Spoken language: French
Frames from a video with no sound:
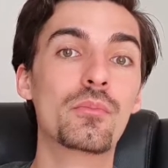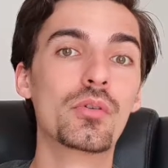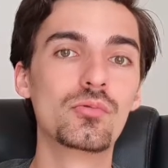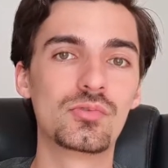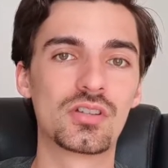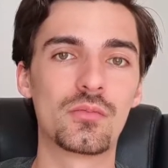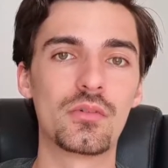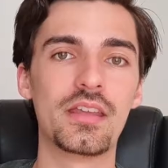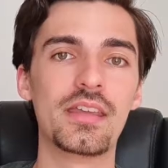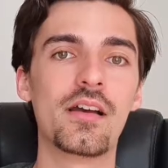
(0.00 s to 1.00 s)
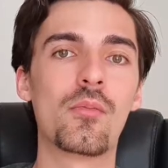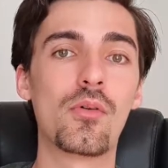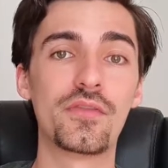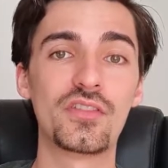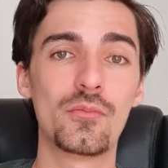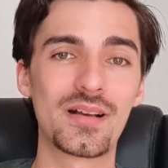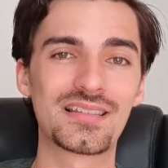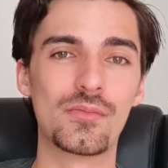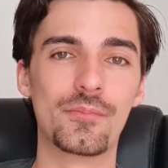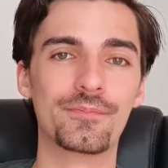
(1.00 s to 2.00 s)
euh, comme bon nous semble, et en
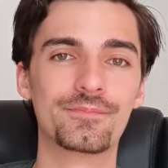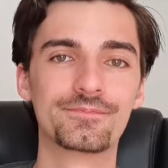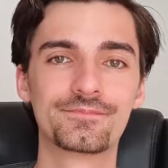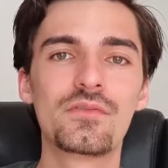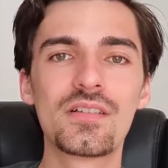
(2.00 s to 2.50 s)
profiter au maximum.